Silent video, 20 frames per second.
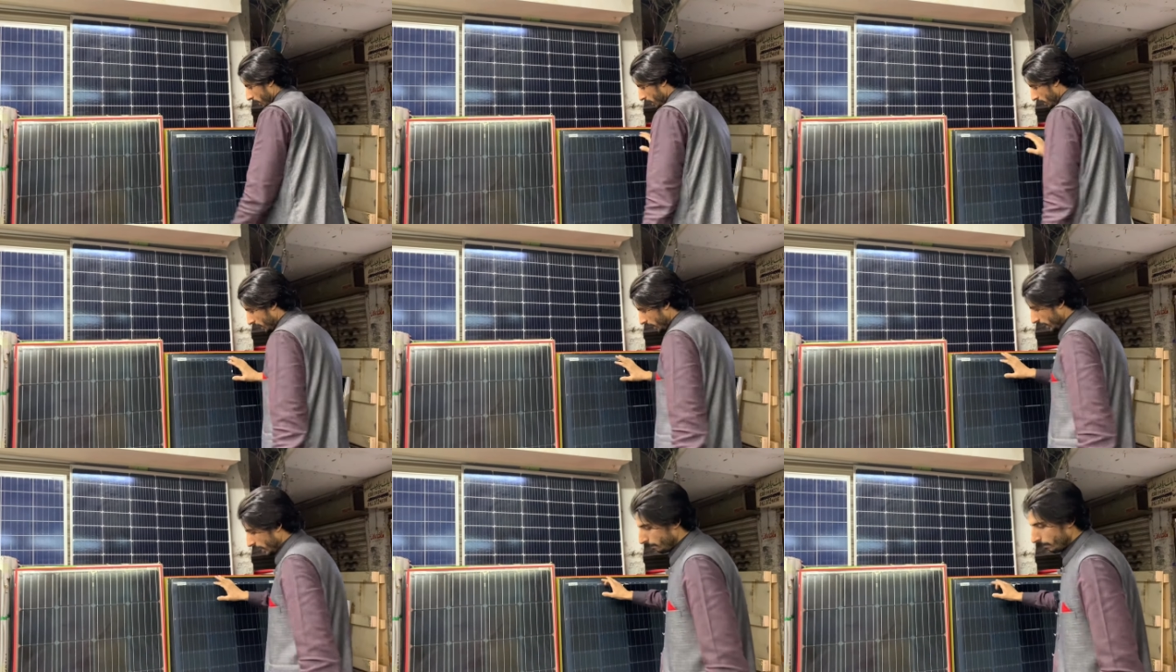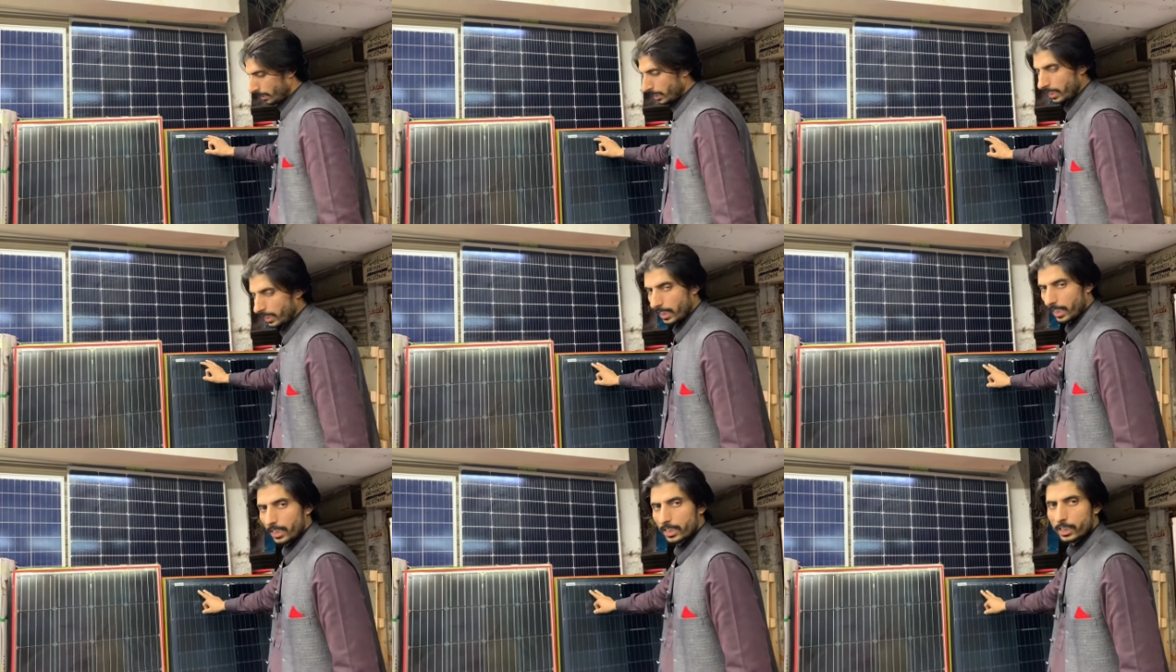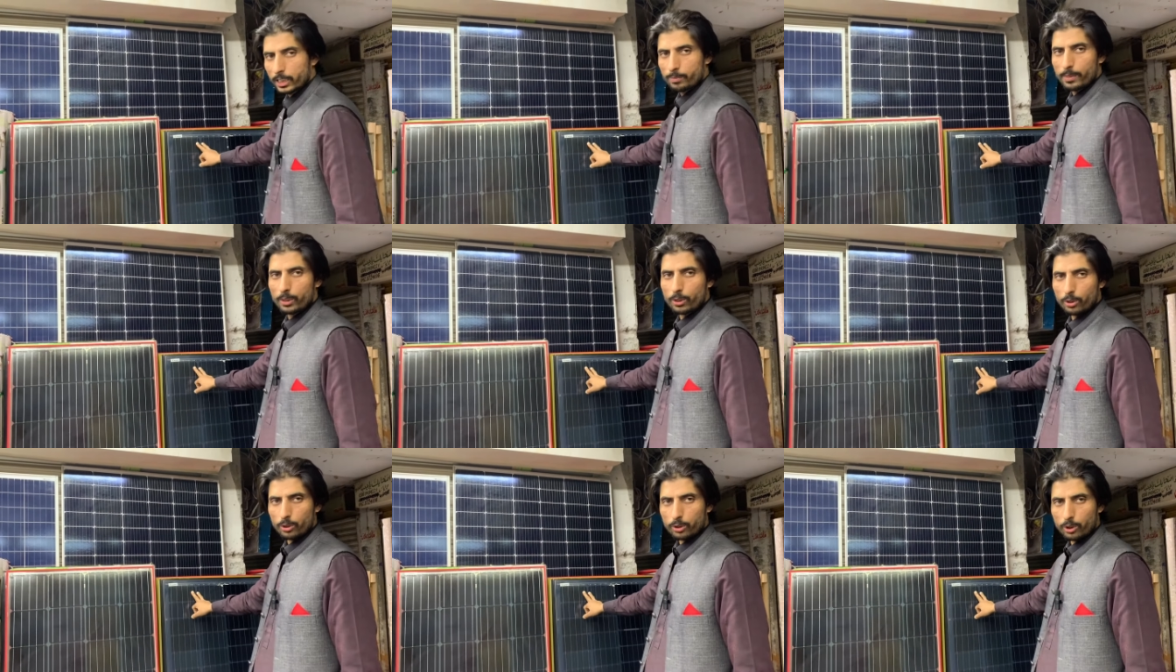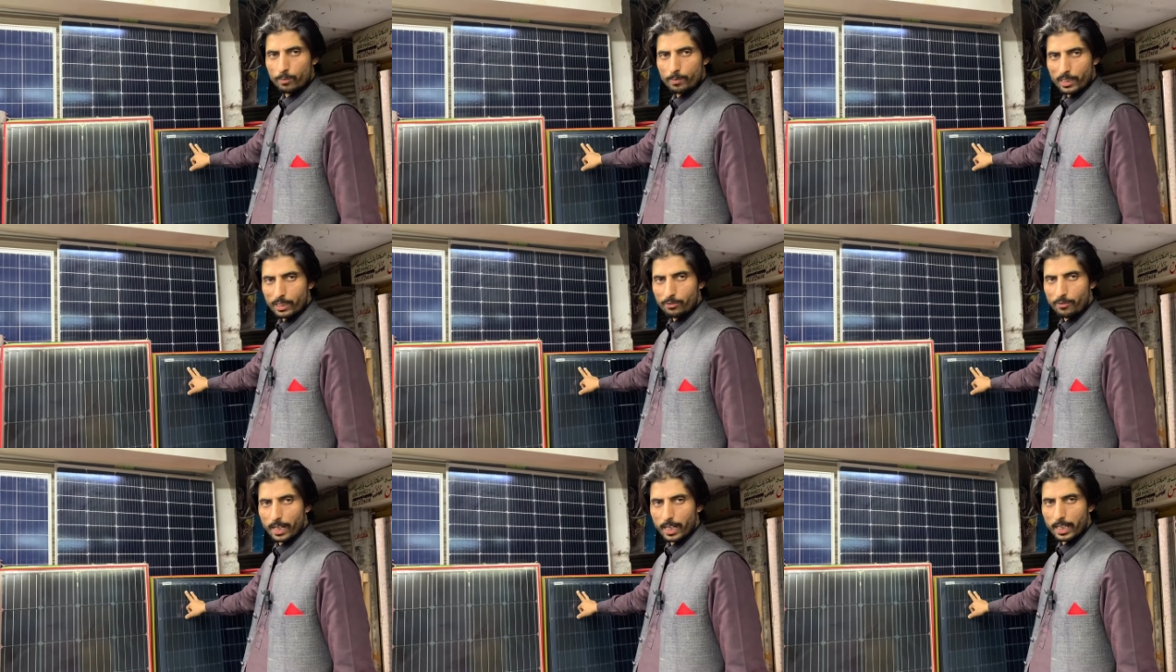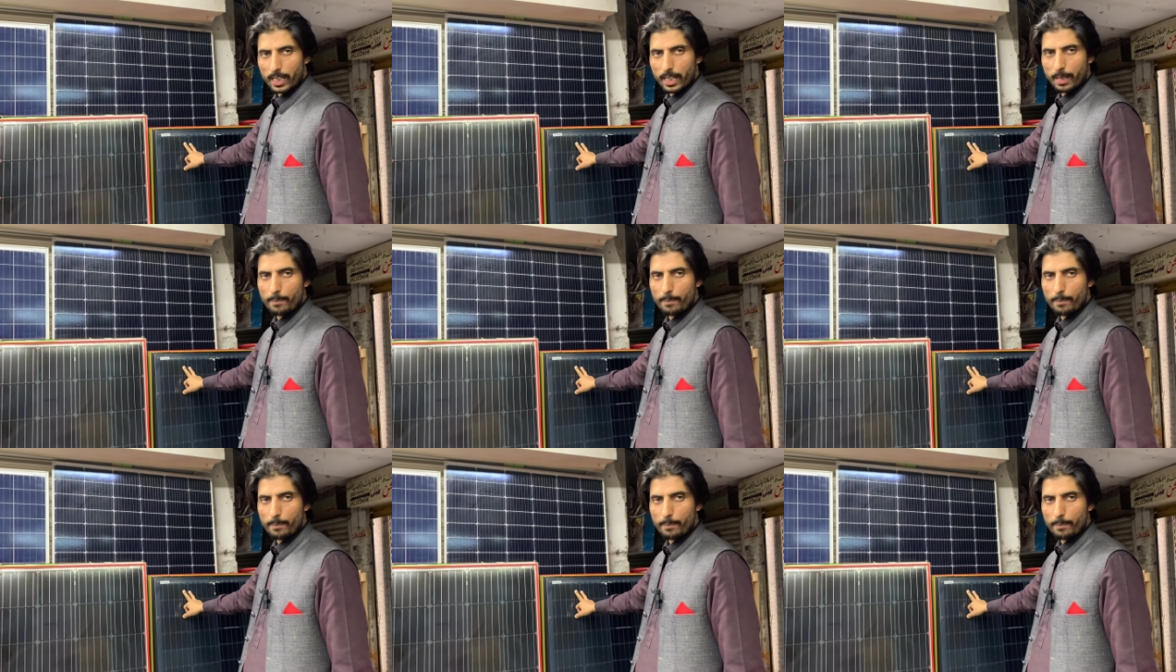इसी कंपनी का इसमें 220 वाट